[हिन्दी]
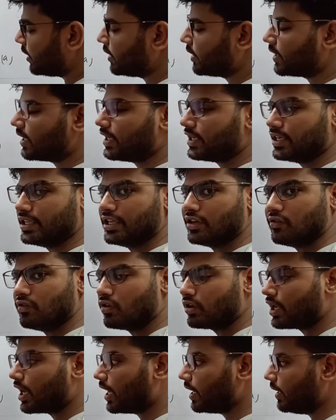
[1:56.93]
निकल के आएगी
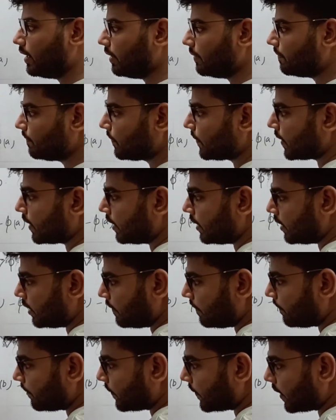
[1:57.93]
देखो क्या आएगी
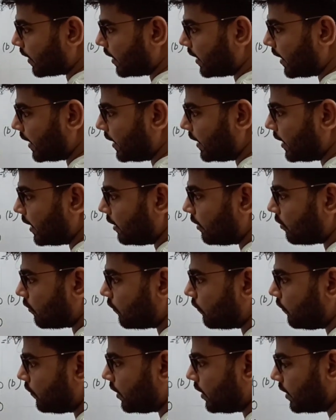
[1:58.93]

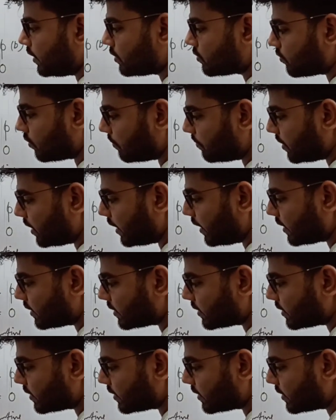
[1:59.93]
ग्रेडियंट ऑफ वी इसको हम